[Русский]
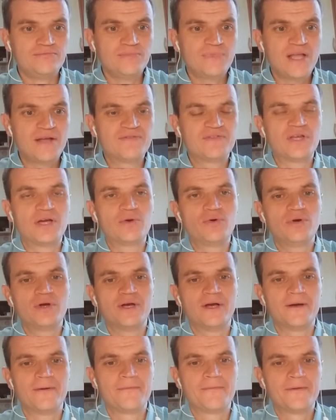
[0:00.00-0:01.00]

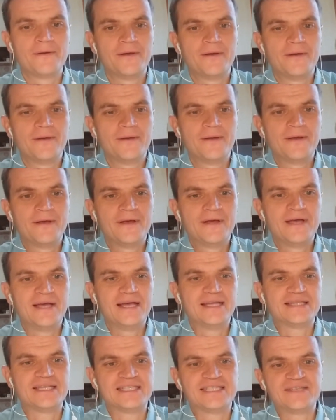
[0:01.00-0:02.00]
Второе –
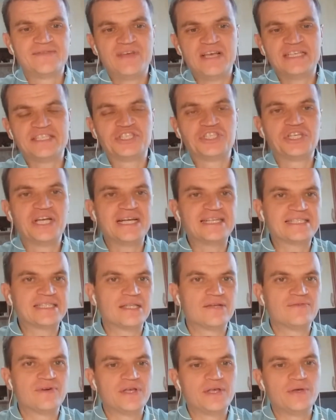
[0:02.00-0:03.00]
это связь
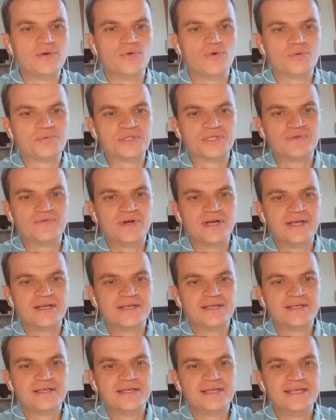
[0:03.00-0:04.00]
частного и общего,
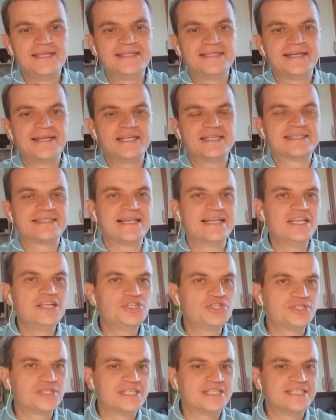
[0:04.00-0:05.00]
интереса
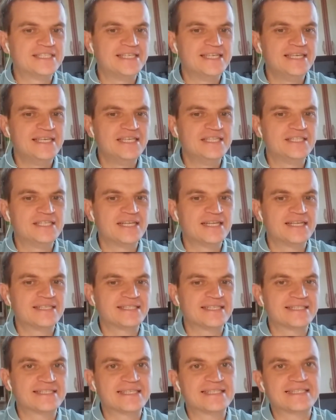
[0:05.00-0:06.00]
личности и
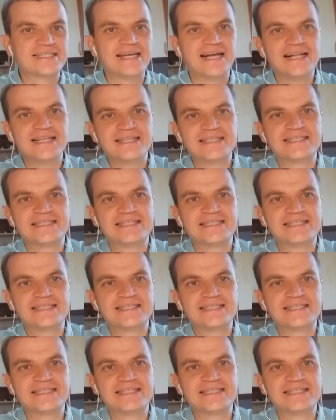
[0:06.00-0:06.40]
интереса социальной